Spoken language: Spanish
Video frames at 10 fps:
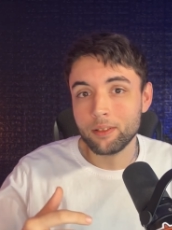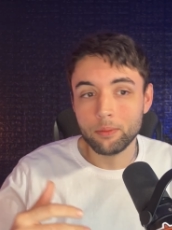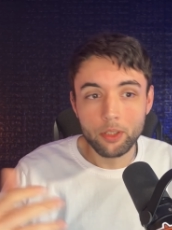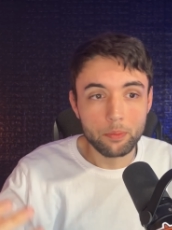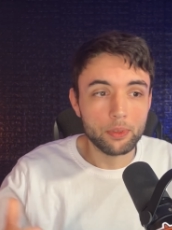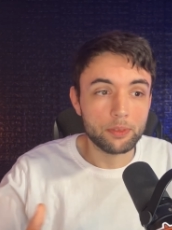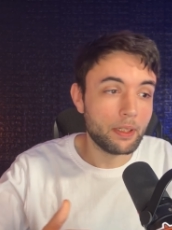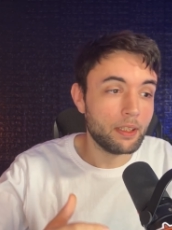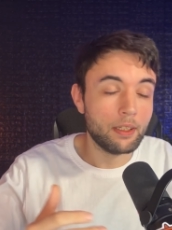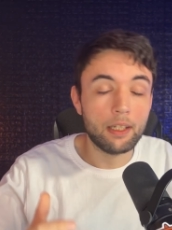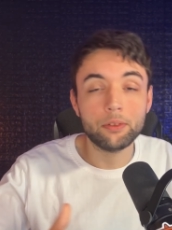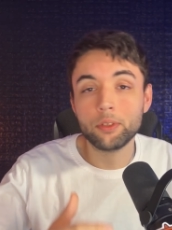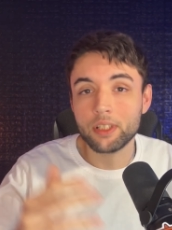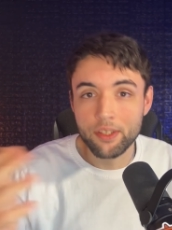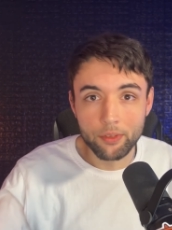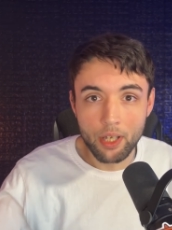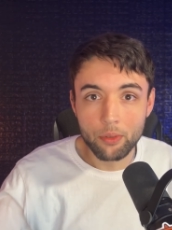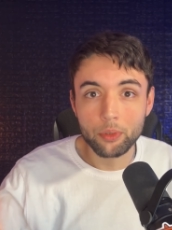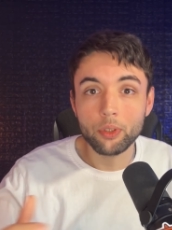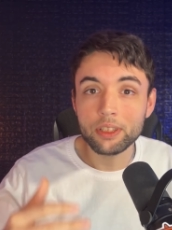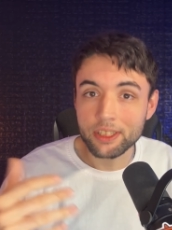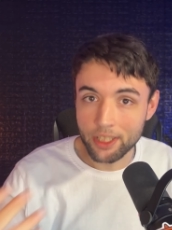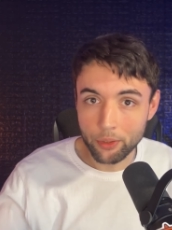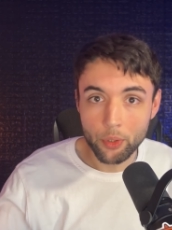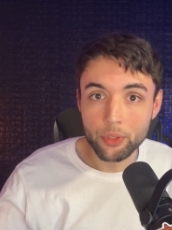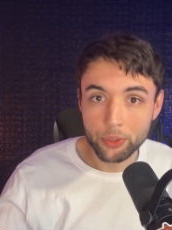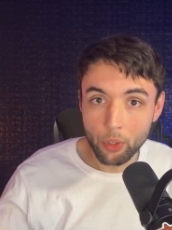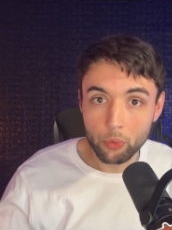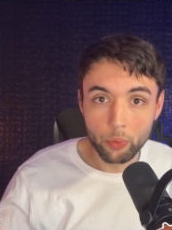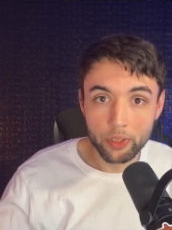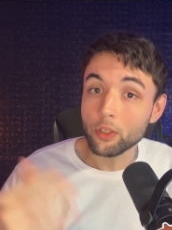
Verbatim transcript: bueno, pues para algo relacionado con el desarrollo de software,